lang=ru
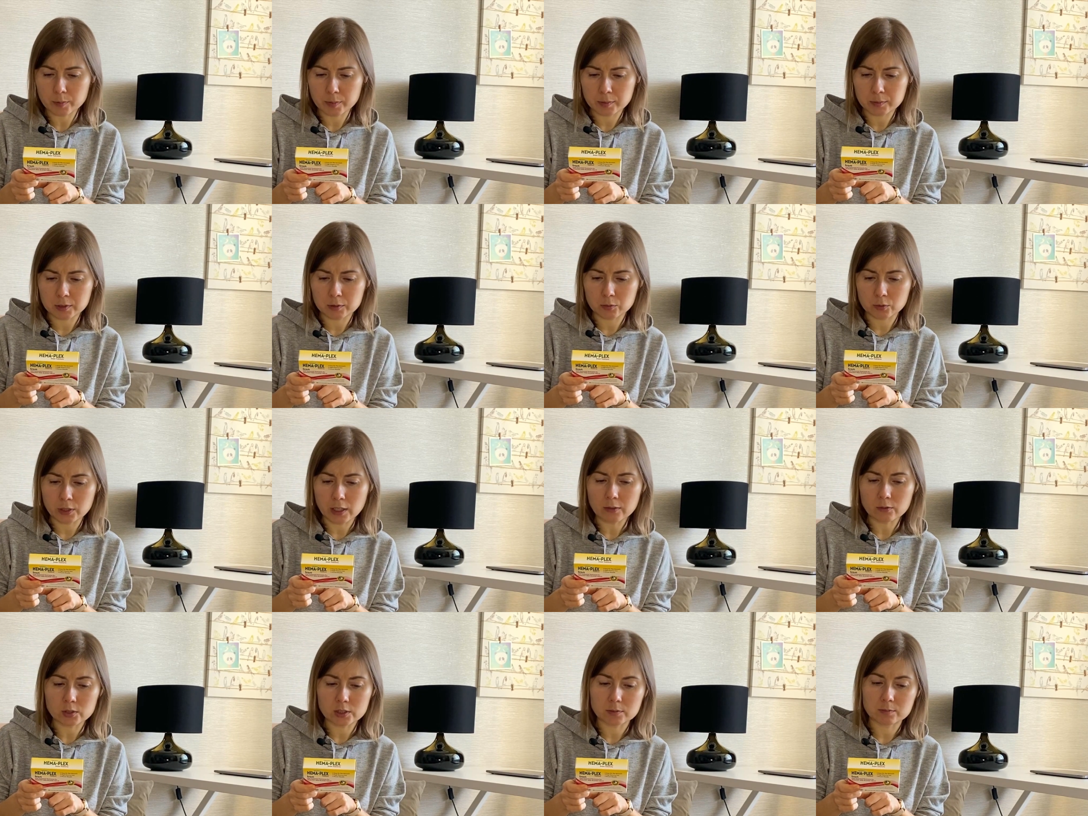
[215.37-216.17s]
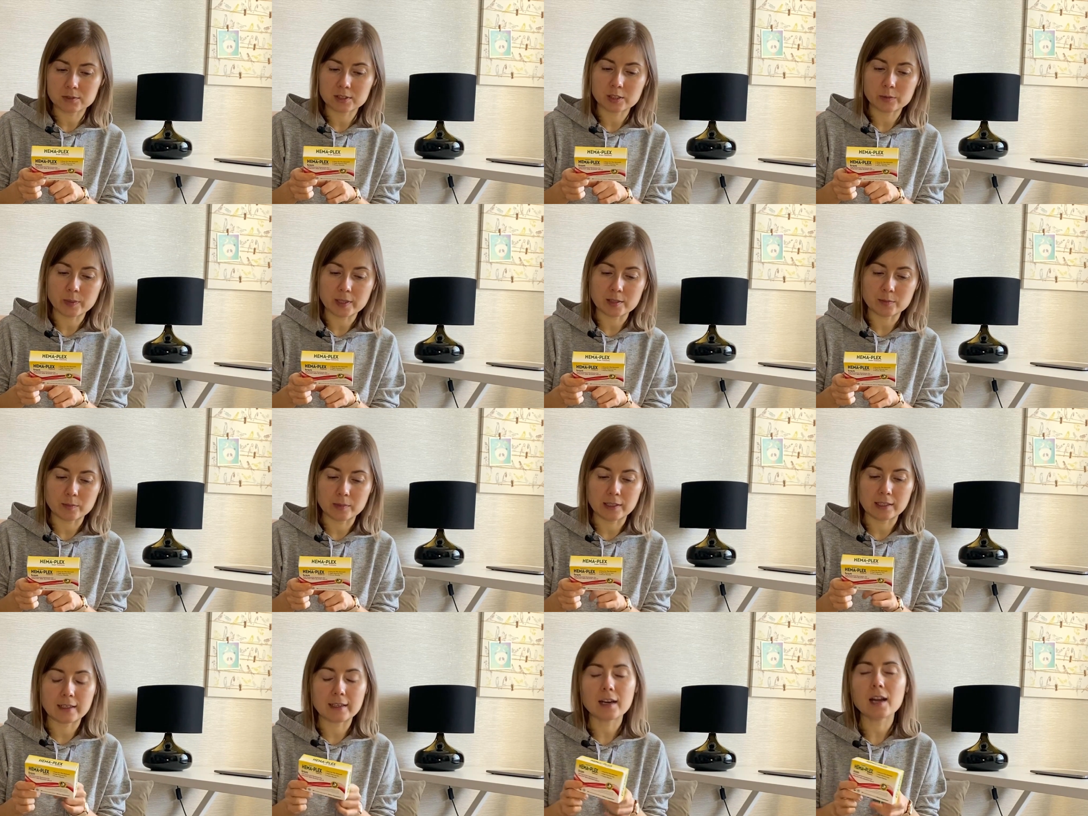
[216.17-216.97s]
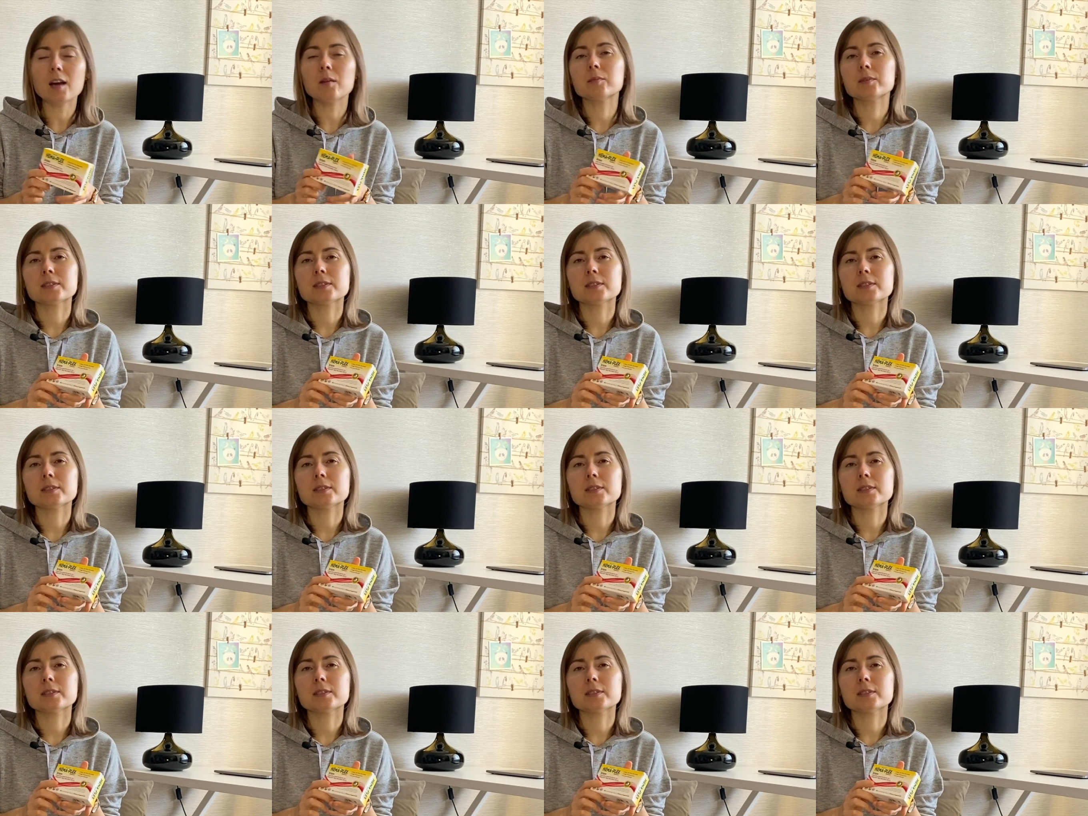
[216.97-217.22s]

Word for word: по-моему, да, 85 миллиграмм.